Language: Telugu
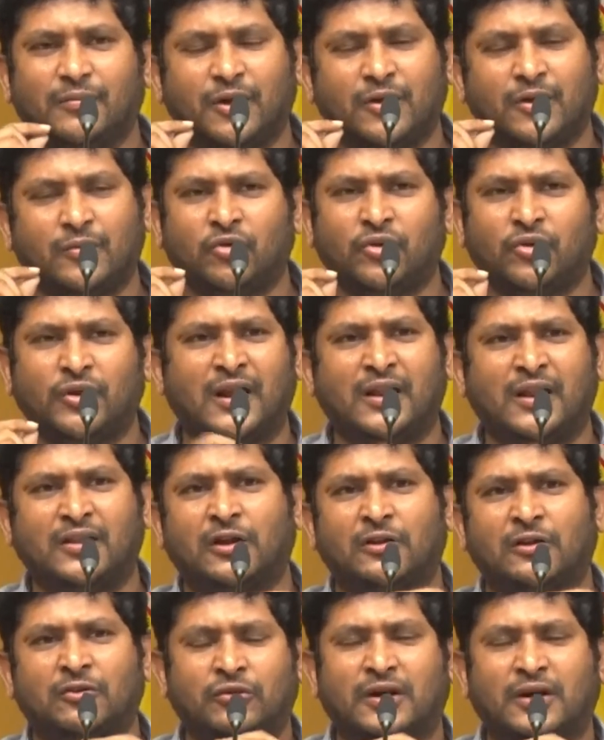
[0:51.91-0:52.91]
మీకు ముందుగానే
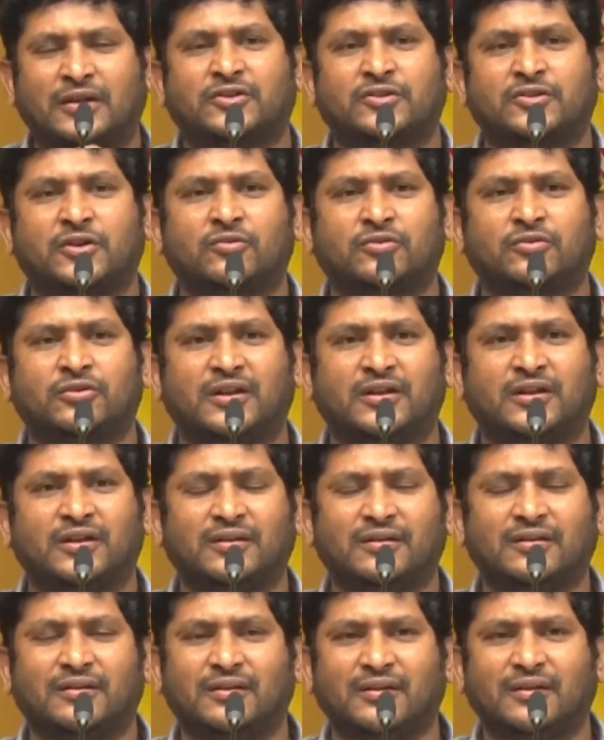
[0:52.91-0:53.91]
తెలుసు అత్య జరుగుద్దని
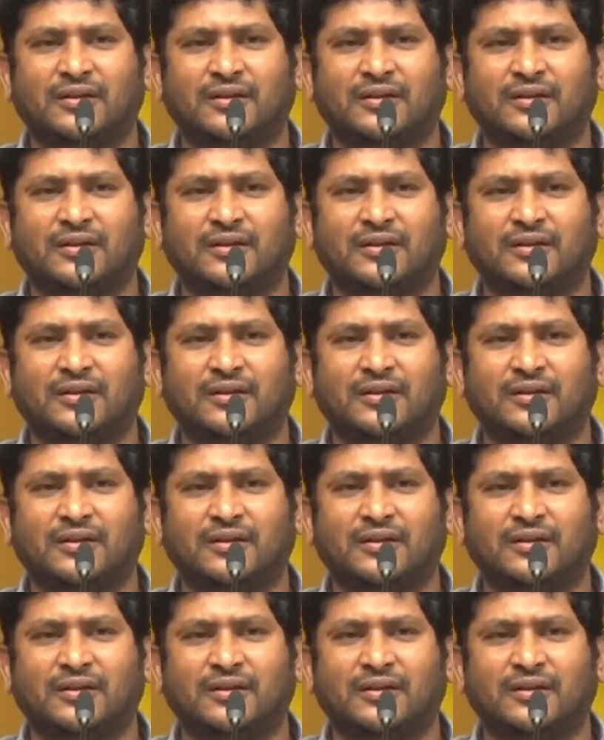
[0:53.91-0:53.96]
